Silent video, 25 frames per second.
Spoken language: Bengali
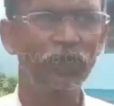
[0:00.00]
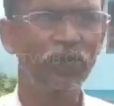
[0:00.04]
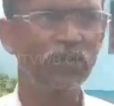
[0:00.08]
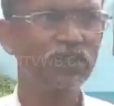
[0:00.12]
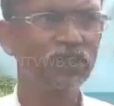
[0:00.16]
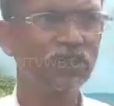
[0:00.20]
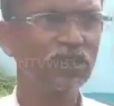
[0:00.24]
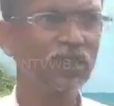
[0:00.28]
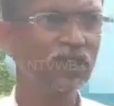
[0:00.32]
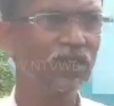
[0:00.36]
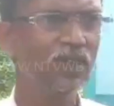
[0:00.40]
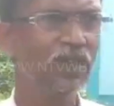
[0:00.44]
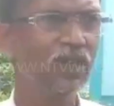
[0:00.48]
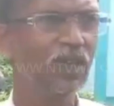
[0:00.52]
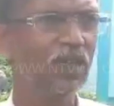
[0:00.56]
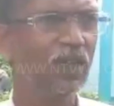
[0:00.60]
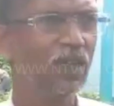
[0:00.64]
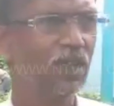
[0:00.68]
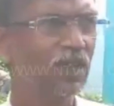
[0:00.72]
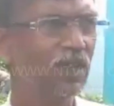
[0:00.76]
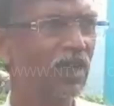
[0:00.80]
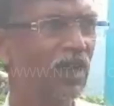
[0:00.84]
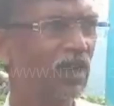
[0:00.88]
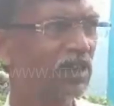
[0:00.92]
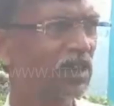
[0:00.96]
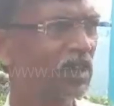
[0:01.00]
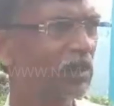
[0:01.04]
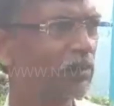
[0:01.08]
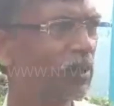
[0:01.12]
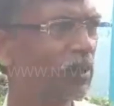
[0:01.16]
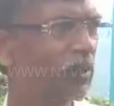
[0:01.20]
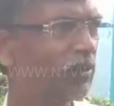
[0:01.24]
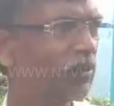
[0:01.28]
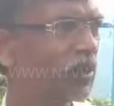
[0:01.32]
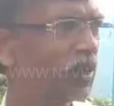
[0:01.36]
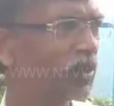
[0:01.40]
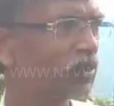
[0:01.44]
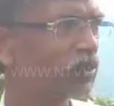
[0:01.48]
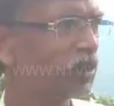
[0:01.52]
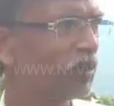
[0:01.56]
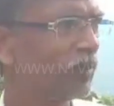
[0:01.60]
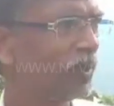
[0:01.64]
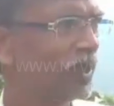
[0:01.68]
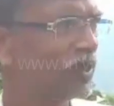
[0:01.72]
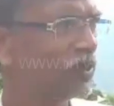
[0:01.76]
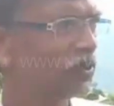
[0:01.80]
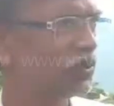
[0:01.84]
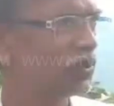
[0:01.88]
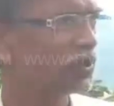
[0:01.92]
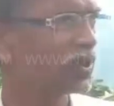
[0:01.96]
বলেছি ডাক্তারবাবুরা
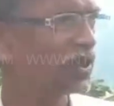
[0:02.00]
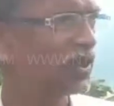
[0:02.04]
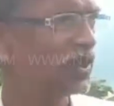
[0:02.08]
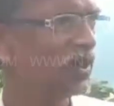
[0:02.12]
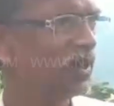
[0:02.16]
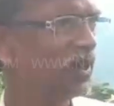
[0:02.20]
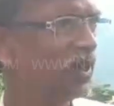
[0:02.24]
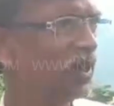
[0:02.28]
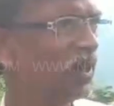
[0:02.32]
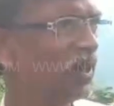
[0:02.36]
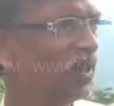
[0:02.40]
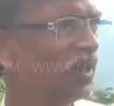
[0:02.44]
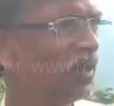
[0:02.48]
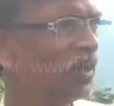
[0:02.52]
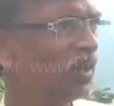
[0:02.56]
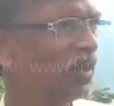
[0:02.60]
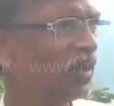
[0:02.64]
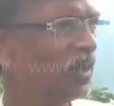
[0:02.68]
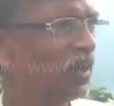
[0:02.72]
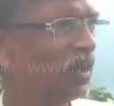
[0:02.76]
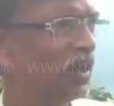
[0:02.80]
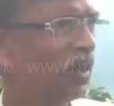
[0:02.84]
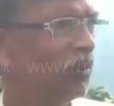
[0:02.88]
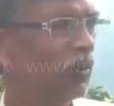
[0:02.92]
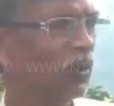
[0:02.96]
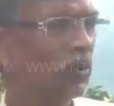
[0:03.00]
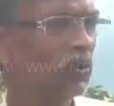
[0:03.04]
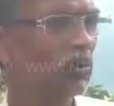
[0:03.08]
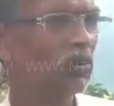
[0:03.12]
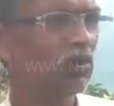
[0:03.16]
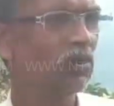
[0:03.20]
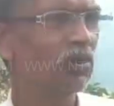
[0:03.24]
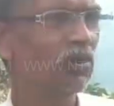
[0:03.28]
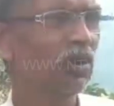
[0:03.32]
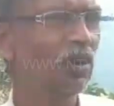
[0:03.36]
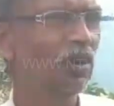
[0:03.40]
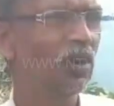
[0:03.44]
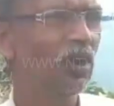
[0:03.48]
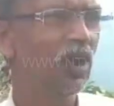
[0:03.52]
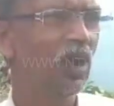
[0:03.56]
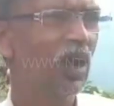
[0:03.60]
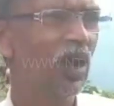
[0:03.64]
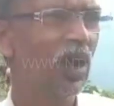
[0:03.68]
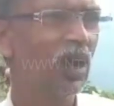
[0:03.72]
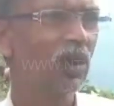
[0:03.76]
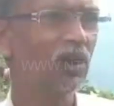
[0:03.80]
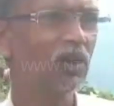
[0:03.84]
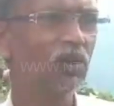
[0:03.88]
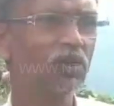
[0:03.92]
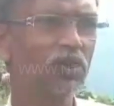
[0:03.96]
সবাই খুশি এবং
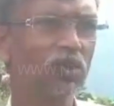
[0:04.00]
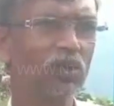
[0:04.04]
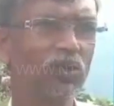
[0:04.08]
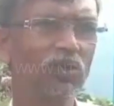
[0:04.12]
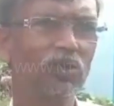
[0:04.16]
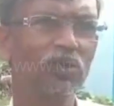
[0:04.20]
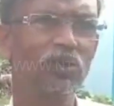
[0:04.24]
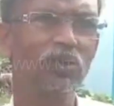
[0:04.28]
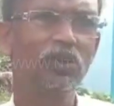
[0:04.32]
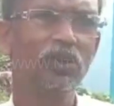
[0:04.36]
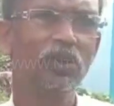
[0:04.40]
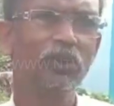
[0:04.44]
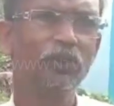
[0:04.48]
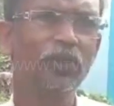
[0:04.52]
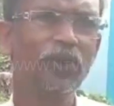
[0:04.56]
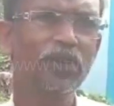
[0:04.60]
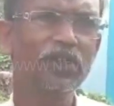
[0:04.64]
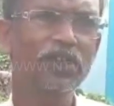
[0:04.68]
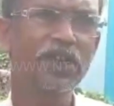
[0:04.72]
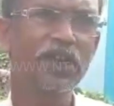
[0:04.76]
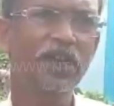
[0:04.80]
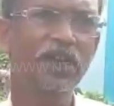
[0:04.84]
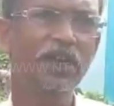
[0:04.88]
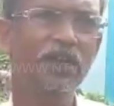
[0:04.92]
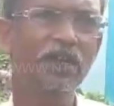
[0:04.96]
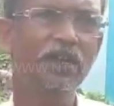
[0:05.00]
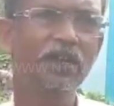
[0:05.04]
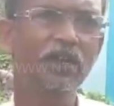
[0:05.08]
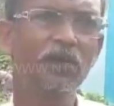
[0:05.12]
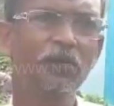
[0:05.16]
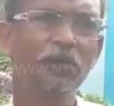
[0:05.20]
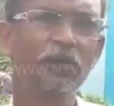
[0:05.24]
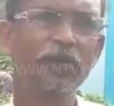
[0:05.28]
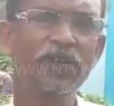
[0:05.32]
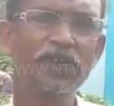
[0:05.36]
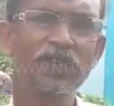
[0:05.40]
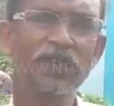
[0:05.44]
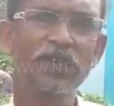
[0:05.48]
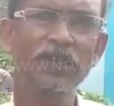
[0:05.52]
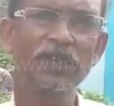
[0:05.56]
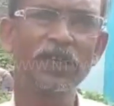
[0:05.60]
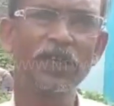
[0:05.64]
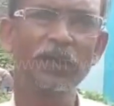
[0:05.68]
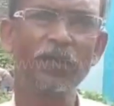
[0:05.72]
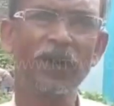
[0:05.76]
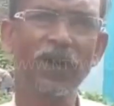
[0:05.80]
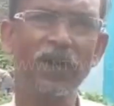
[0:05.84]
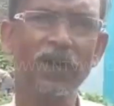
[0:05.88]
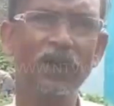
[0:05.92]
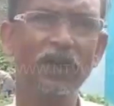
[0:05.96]
আগত পেশেন্ট
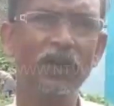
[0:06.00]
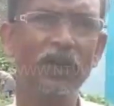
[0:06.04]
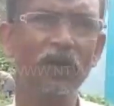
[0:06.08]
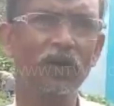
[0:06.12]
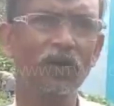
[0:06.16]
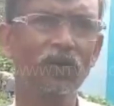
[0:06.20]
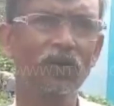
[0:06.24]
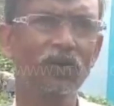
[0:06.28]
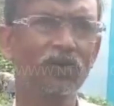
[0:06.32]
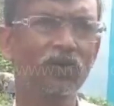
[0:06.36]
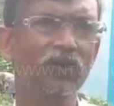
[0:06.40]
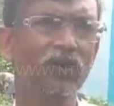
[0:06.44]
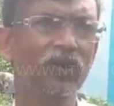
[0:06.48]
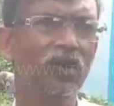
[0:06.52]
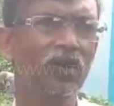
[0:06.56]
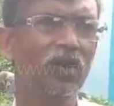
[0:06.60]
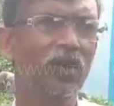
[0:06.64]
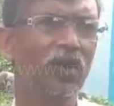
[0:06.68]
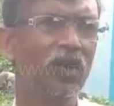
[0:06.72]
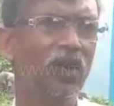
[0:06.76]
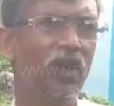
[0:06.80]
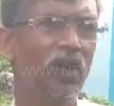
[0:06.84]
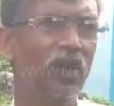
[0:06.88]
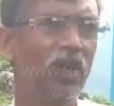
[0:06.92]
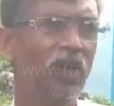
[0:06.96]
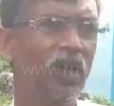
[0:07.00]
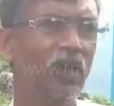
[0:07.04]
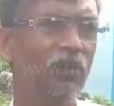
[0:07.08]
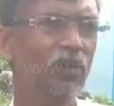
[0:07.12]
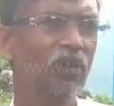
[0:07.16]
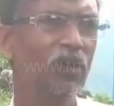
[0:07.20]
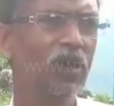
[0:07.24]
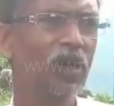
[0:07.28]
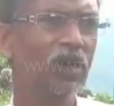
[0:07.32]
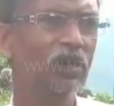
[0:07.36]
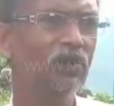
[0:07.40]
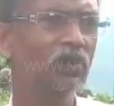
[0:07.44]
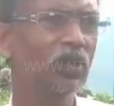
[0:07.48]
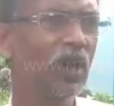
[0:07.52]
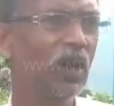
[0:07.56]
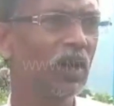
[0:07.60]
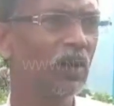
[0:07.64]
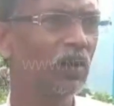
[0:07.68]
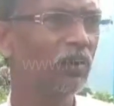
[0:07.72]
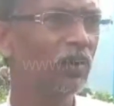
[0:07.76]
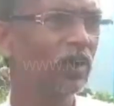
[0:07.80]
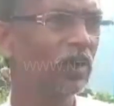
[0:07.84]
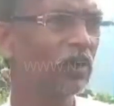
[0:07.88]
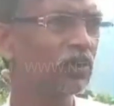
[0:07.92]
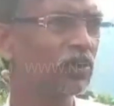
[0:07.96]
পেশেন্টের বাড়ির লোক এবং আগত
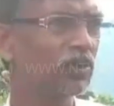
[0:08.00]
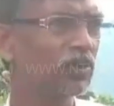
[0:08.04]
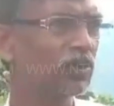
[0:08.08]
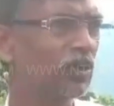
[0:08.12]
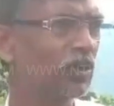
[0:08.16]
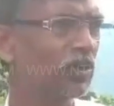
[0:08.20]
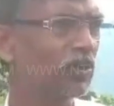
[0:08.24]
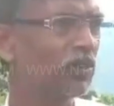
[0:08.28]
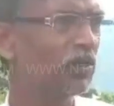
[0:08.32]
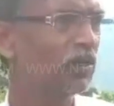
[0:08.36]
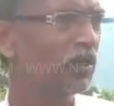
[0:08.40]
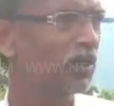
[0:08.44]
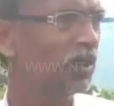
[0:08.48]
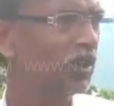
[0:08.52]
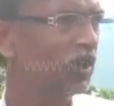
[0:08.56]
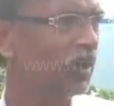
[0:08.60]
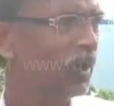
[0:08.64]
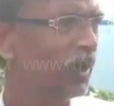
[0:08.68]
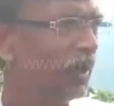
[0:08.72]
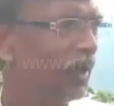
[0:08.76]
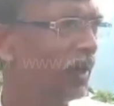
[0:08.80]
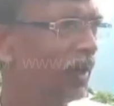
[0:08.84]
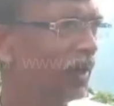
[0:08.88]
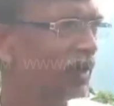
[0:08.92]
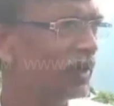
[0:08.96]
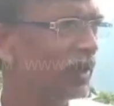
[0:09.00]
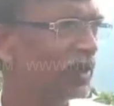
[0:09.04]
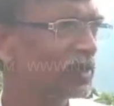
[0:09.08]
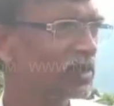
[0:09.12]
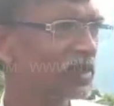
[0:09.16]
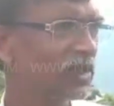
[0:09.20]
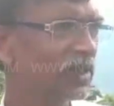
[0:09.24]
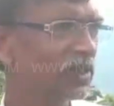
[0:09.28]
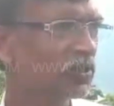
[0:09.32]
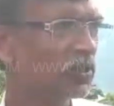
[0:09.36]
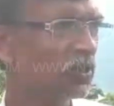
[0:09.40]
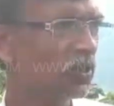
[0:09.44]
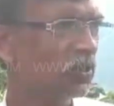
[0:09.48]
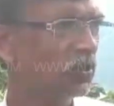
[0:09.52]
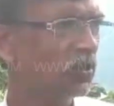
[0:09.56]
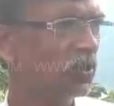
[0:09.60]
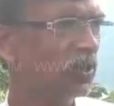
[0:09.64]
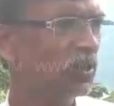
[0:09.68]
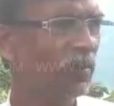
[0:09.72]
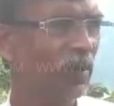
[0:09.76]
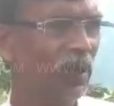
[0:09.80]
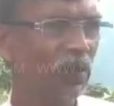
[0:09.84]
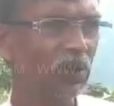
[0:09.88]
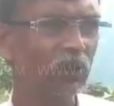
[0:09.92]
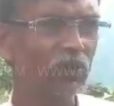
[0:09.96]
আরও মানুষজন এই কাজকে
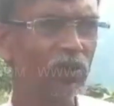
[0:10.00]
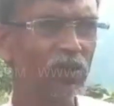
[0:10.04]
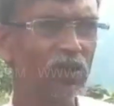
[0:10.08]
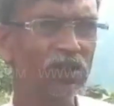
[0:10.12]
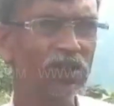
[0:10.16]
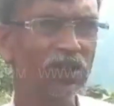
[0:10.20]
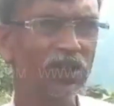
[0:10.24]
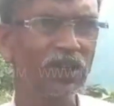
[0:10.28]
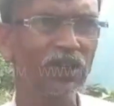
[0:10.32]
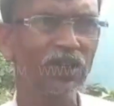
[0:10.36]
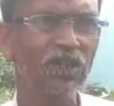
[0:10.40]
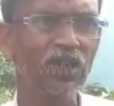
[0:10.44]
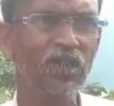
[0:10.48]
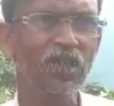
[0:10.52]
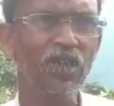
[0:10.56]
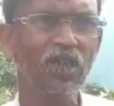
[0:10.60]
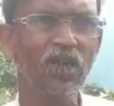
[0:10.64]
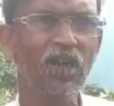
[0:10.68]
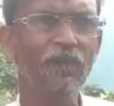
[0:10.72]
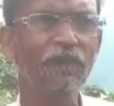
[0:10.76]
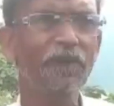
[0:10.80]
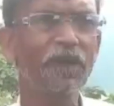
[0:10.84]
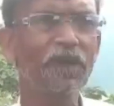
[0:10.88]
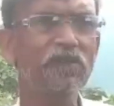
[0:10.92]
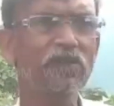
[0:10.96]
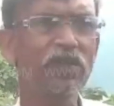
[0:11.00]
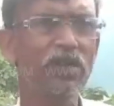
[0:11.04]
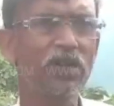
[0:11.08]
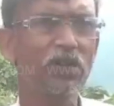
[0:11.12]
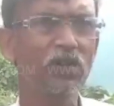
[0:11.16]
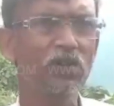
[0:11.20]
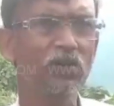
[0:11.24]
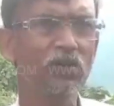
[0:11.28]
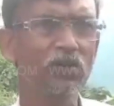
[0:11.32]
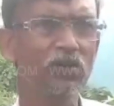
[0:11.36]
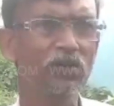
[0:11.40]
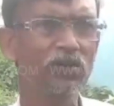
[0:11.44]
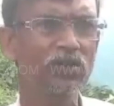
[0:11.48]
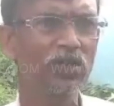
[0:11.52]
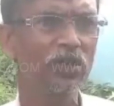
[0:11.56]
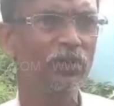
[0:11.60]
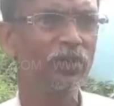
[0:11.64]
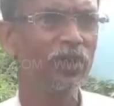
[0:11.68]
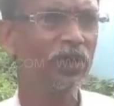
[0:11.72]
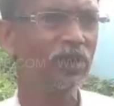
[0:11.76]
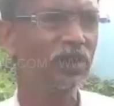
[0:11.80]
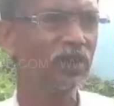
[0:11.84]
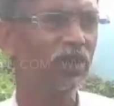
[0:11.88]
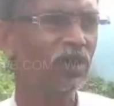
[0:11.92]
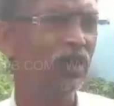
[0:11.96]
সকলেই ভালো বলছেন আপনারা সেটাগুলো খোঁজ
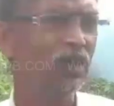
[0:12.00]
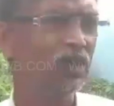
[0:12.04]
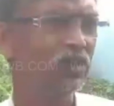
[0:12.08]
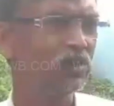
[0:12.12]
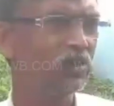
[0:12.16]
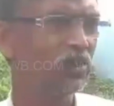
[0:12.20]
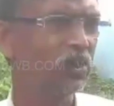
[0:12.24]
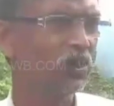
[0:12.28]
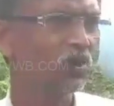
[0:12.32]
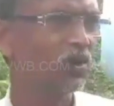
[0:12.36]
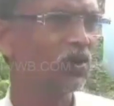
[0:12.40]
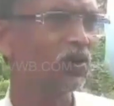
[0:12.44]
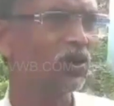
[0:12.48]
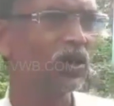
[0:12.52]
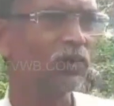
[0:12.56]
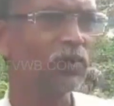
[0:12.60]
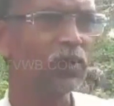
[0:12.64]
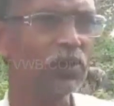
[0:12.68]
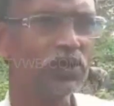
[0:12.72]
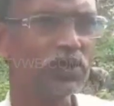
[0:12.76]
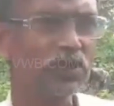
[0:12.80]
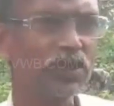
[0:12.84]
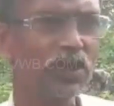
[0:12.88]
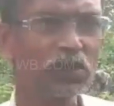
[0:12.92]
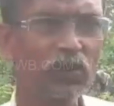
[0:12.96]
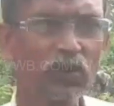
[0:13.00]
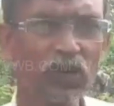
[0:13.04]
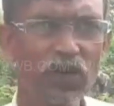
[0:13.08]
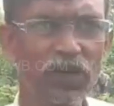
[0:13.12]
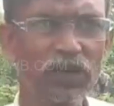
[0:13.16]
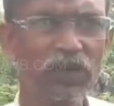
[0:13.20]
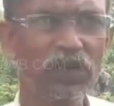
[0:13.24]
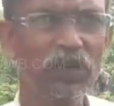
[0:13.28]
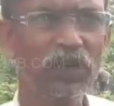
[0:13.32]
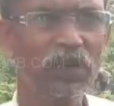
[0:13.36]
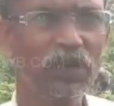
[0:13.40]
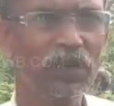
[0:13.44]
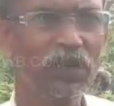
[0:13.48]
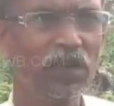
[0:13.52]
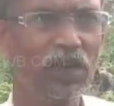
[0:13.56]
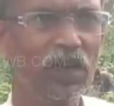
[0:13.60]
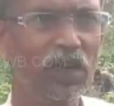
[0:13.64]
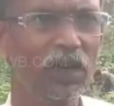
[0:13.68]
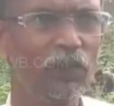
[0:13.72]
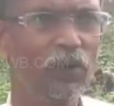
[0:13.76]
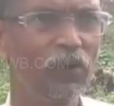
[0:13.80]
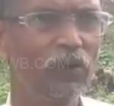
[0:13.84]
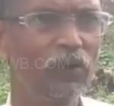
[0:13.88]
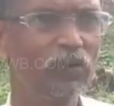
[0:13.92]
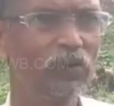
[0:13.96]
নেবেন জঙ্গলটা পরিষ্কার করাই
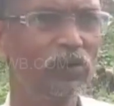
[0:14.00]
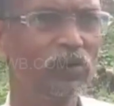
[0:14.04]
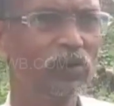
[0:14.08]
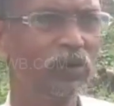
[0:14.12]
এবং